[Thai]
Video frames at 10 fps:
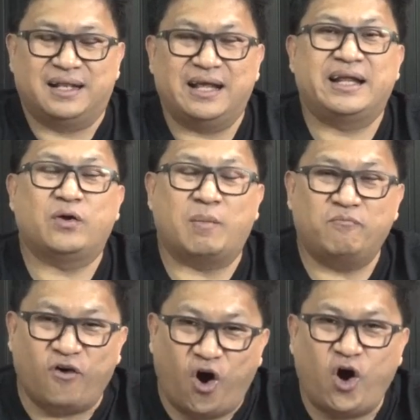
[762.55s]
และใน
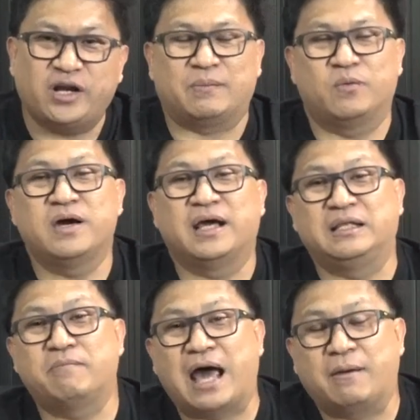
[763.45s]
คำฟ้องเนี่ย ผมเคยอ
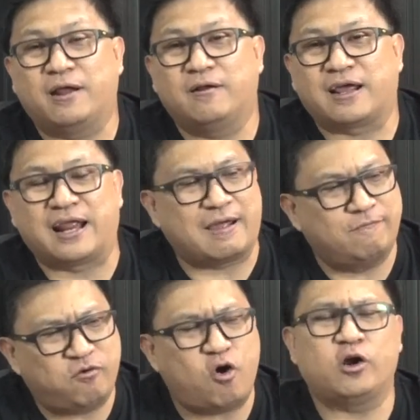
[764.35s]
ธิบายไปแล้ว ใน
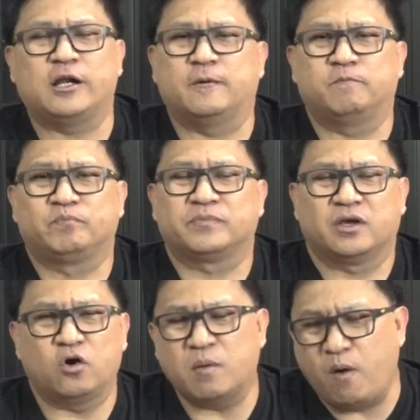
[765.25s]
คำฟ้องเนี่ย
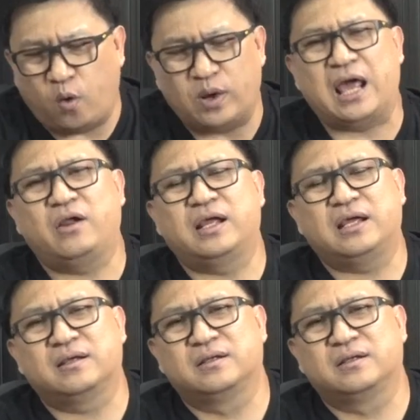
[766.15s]
เขาก็บอกไว้แล้วนะ